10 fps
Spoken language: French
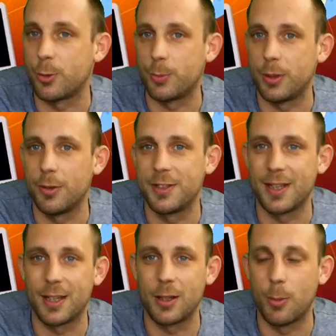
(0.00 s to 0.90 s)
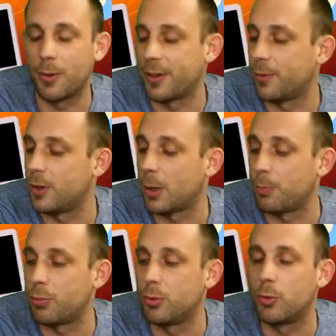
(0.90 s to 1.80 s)
son pilote, ça commence à devenir
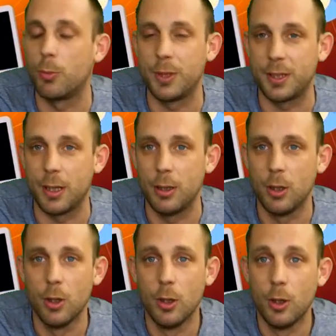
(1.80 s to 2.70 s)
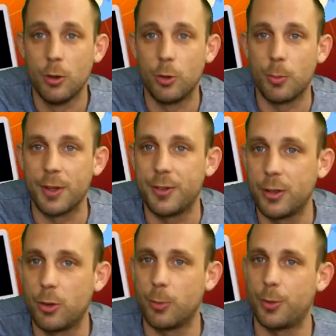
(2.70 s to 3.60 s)
plus compliqué. Donc bah,
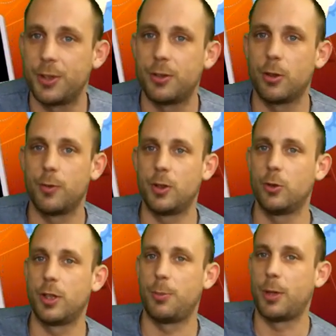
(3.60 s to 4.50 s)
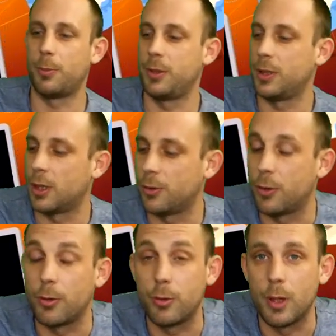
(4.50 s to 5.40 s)
cette petite vidéo t'a permis hein, de
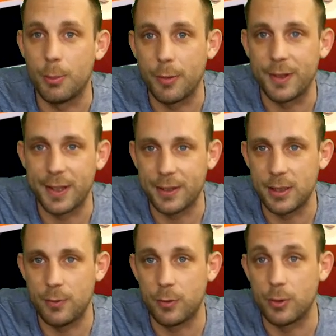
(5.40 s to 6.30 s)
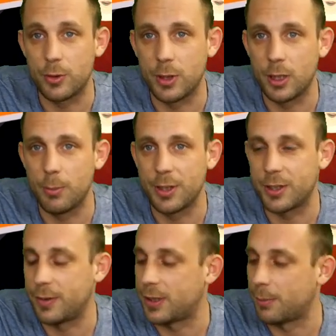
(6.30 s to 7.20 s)
retrouver un pavé tactile fonctionnel. Bah, je
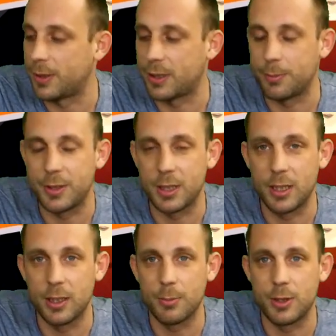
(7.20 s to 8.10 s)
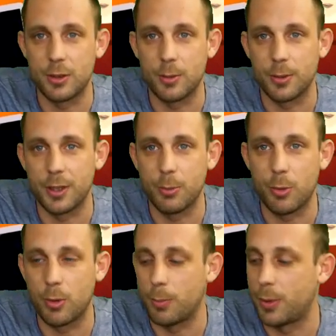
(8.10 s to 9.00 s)
t'invite à mettre un petit like, un petit commentaire et
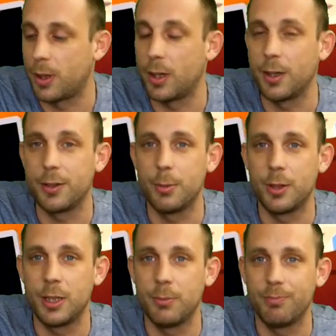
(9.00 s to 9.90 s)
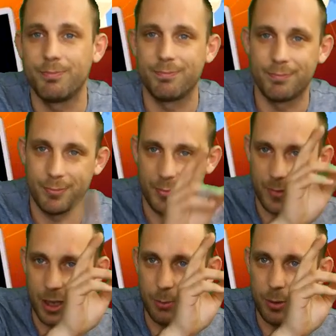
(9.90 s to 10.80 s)
pourquoi pas à t'abonner.
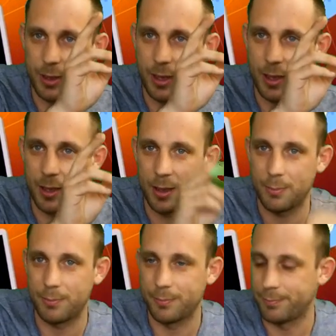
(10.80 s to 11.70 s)
À plus tard